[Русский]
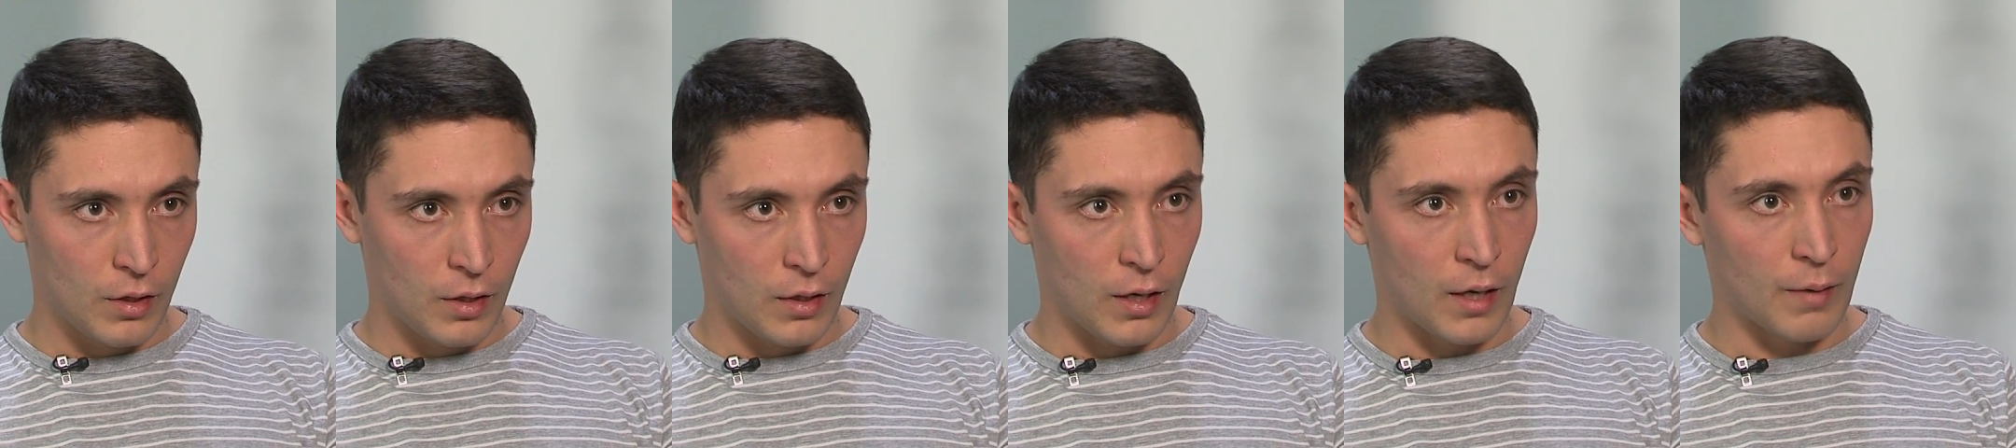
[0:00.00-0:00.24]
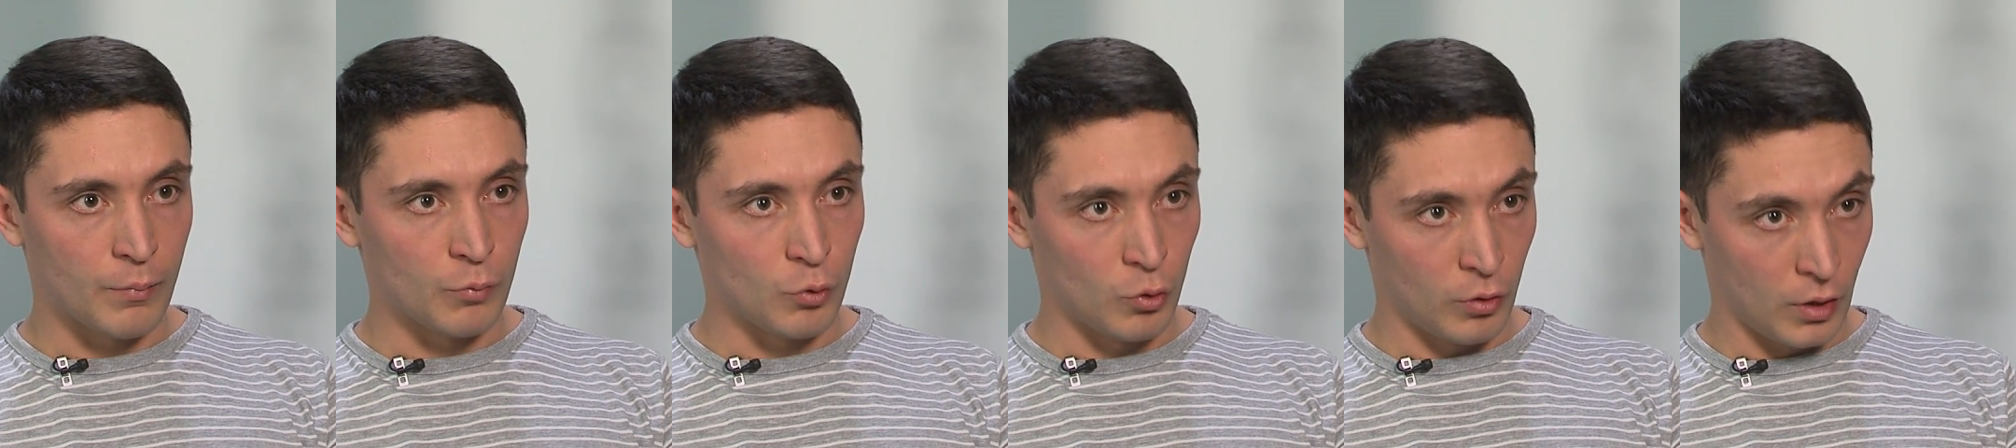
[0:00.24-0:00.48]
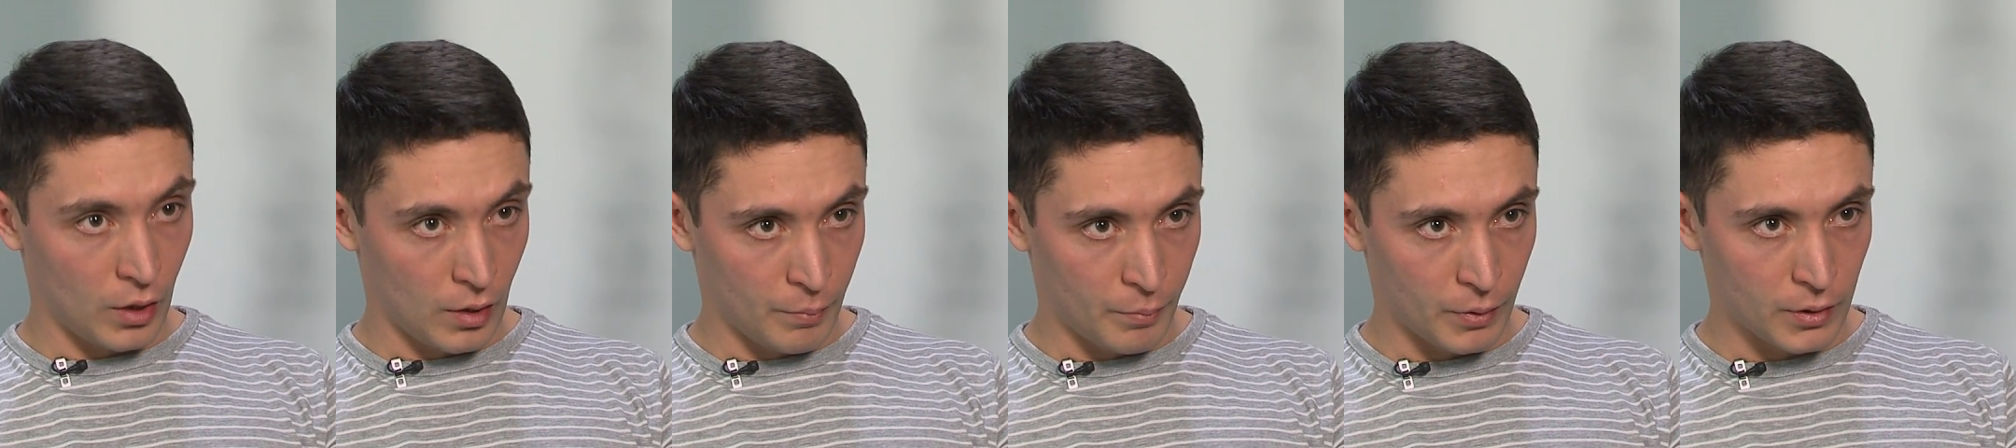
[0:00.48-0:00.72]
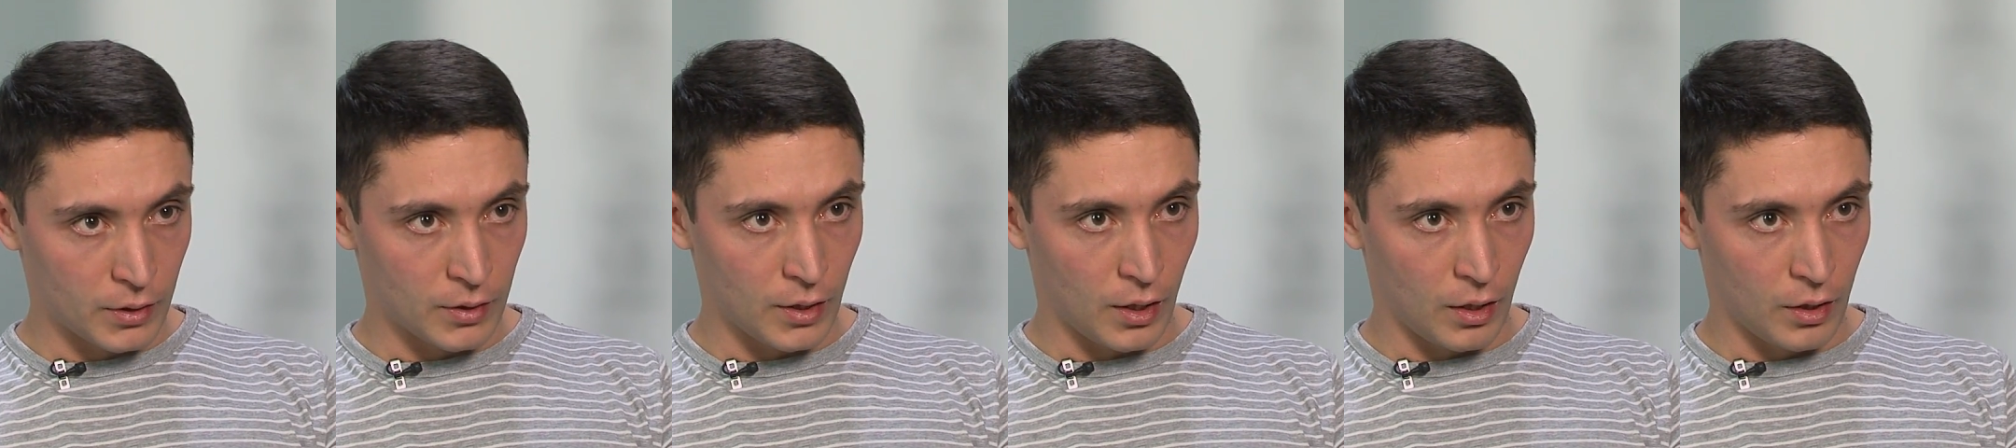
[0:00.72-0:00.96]
как многие
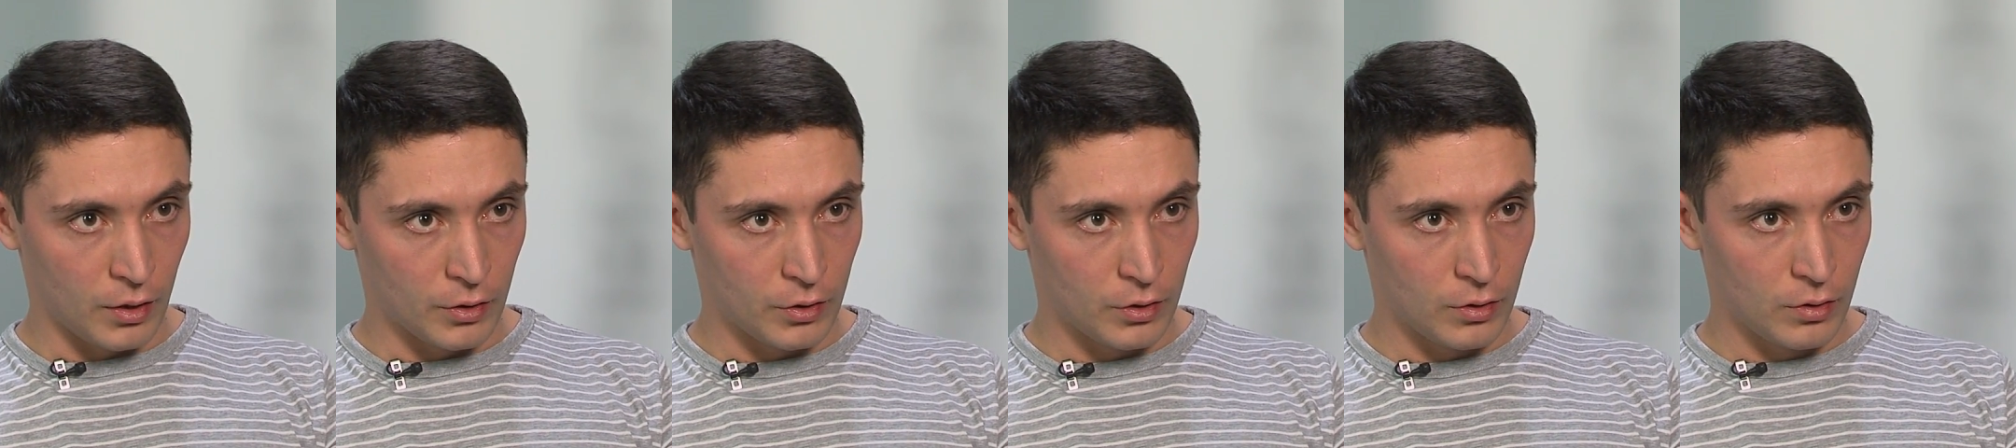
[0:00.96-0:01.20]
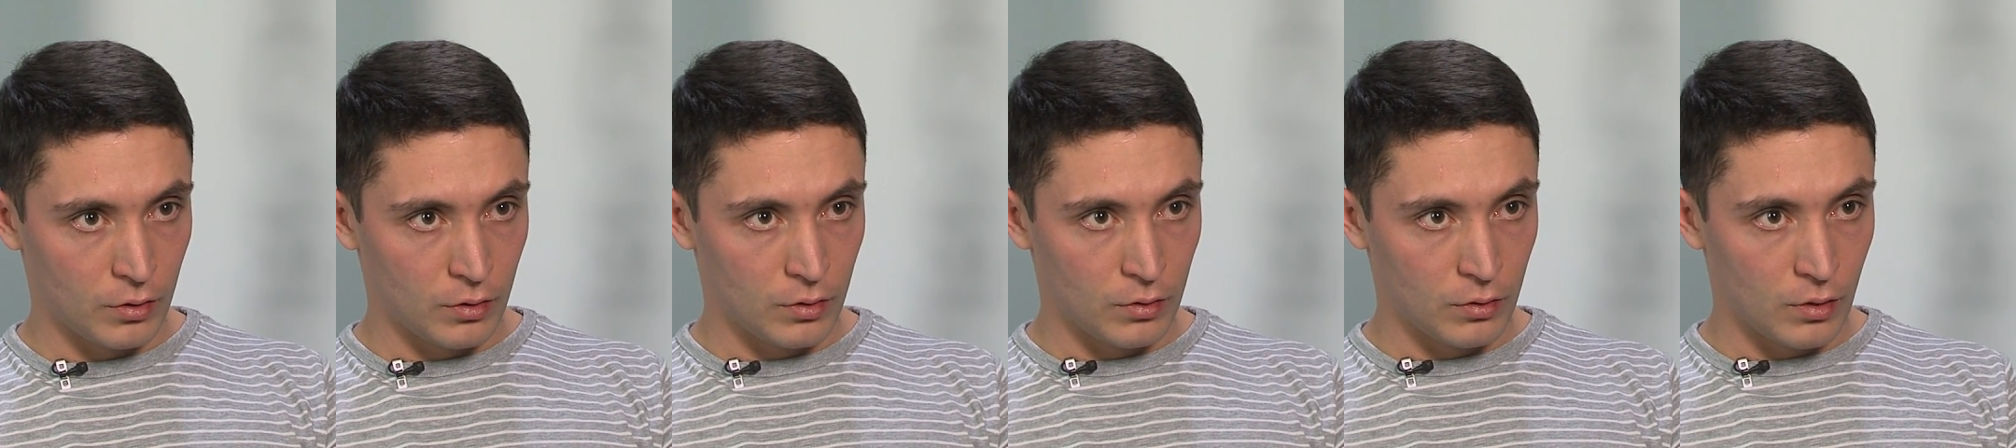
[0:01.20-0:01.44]
опасались,